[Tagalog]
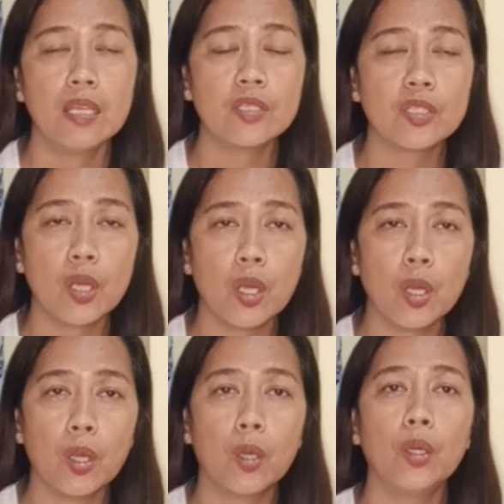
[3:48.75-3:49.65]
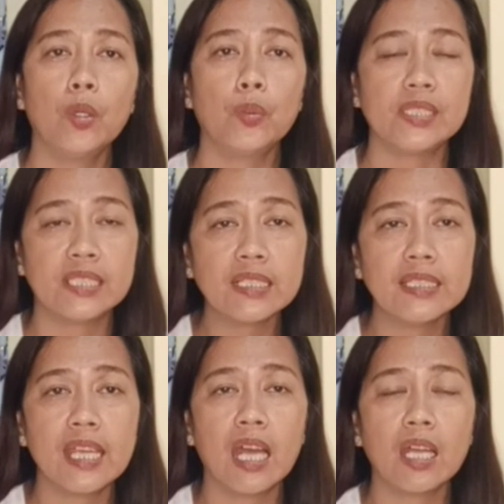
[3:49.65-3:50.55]
So, we sit
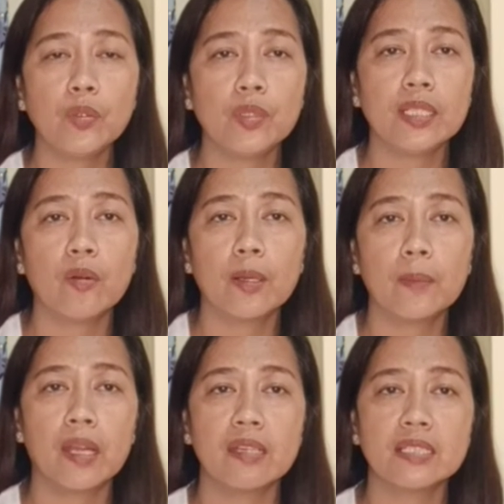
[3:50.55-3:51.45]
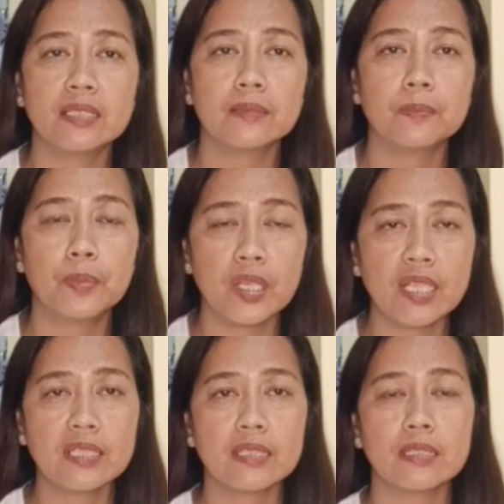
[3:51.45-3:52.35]
down with our parish
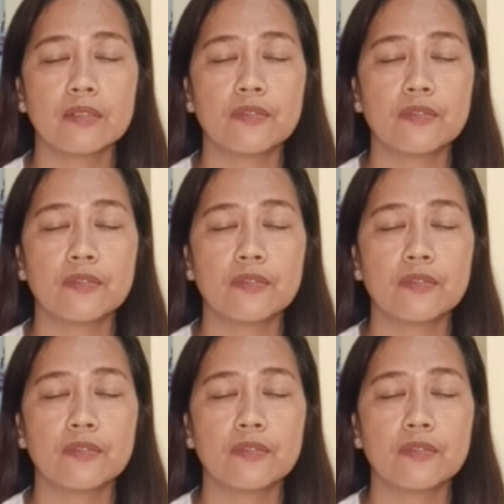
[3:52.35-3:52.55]
priest